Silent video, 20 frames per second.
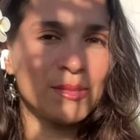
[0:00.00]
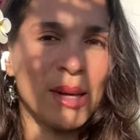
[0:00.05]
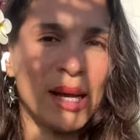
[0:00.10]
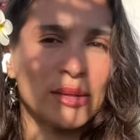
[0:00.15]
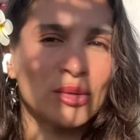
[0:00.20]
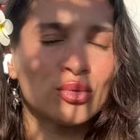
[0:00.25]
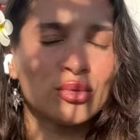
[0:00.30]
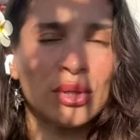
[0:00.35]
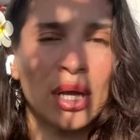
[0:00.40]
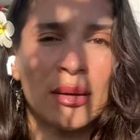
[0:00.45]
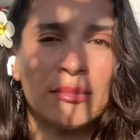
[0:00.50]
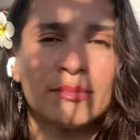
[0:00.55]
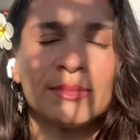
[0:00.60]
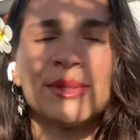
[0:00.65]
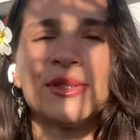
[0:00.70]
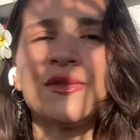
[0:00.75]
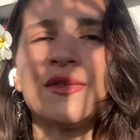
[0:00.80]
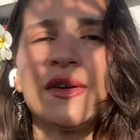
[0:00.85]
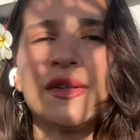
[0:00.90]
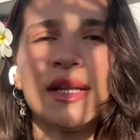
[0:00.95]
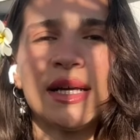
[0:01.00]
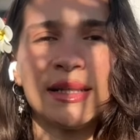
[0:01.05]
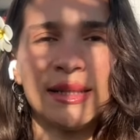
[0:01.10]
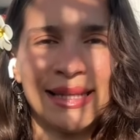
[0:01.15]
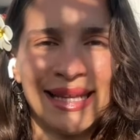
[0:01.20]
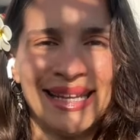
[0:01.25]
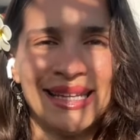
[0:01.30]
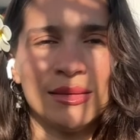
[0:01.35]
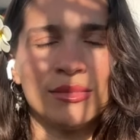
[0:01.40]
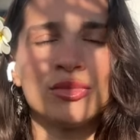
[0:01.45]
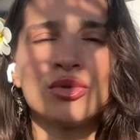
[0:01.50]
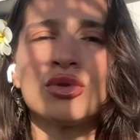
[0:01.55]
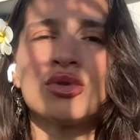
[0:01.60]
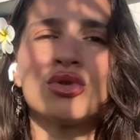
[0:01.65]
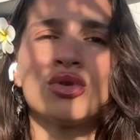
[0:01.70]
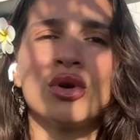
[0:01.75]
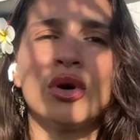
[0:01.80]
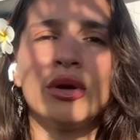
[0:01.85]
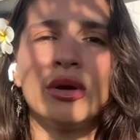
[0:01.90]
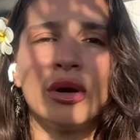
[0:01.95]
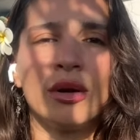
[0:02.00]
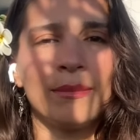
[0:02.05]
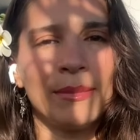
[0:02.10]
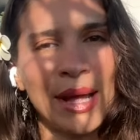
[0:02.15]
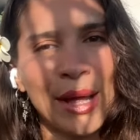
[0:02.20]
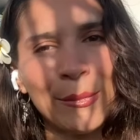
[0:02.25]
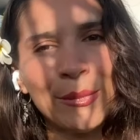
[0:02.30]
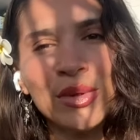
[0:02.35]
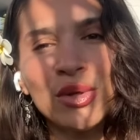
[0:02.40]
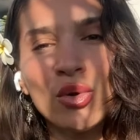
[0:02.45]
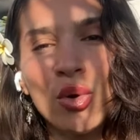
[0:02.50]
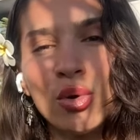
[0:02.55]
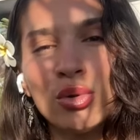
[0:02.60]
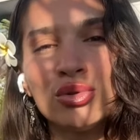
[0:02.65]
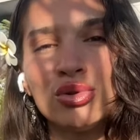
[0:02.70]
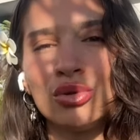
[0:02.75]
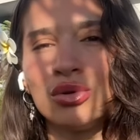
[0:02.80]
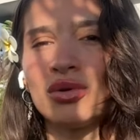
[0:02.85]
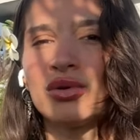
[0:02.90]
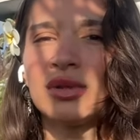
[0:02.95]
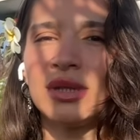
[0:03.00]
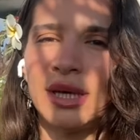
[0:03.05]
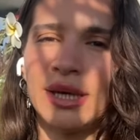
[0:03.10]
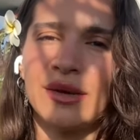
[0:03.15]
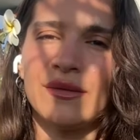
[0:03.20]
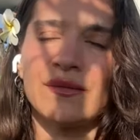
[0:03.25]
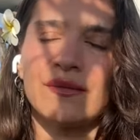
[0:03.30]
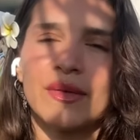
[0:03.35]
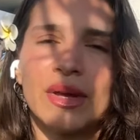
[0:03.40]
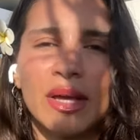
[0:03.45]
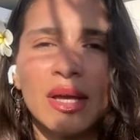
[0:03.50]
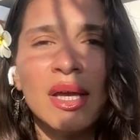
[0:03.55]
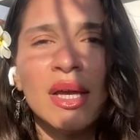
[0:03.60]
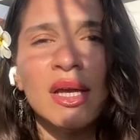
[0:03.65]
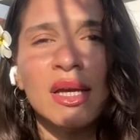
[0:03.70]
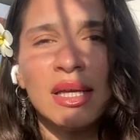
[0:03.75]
ben uyanmış falan değilim bunu söylüyorum ben bir yolculuktayım ve